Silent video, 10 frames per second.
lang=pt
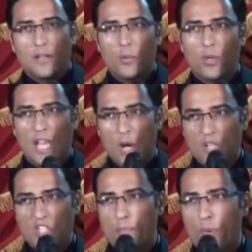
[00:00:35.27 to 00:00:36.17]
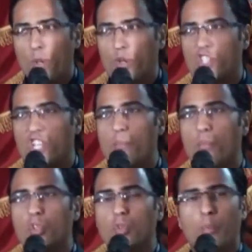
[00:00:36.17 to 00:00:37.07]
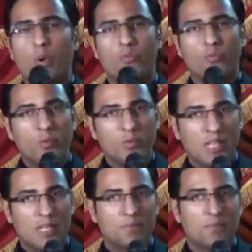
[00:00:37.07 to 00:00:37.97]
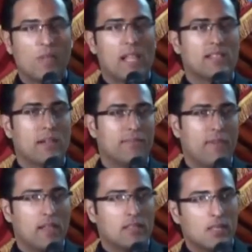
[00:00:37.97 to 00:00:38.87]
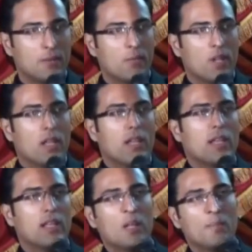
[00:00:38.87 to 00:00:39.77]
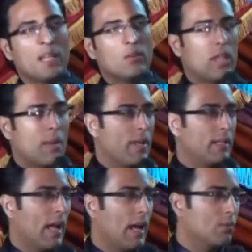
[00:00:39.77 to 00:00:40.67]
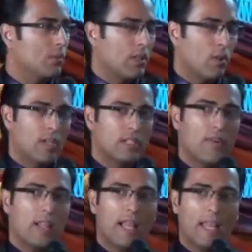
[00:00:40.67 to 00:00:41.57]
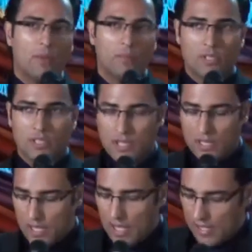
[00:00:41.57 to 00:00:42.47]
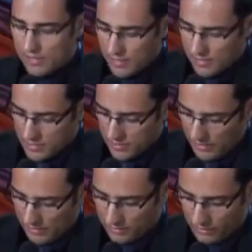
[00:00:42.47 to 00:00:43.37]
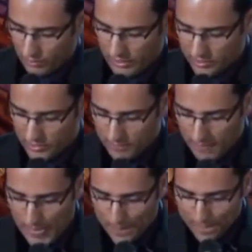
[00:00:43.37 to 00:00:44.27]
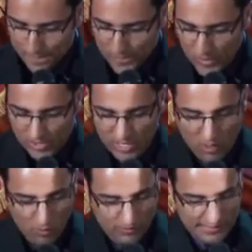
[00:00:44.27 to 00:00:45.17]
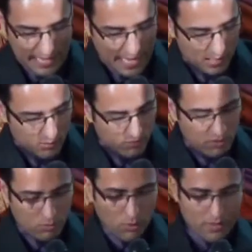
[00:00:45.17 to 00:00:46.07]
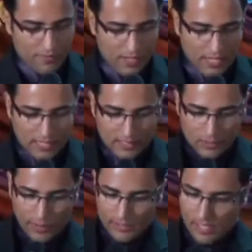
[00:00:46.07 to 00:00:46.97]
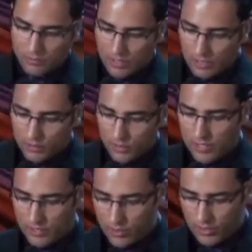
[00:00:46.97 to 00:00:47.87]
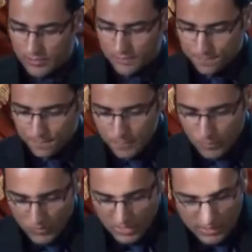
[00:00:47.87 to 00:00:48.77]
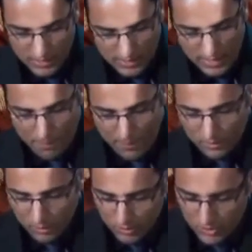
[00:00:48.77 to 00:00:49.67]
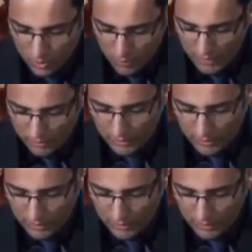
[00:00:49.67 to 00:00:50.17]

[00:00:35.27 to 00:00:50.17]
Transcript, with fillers: Porque há uma tipologia muito profunda nessa festa e também no tabernáculo que nós falaremos a seguir nesta noite. Os que encontraram vão glorificando, exaltando o Senhor. Capítulo de número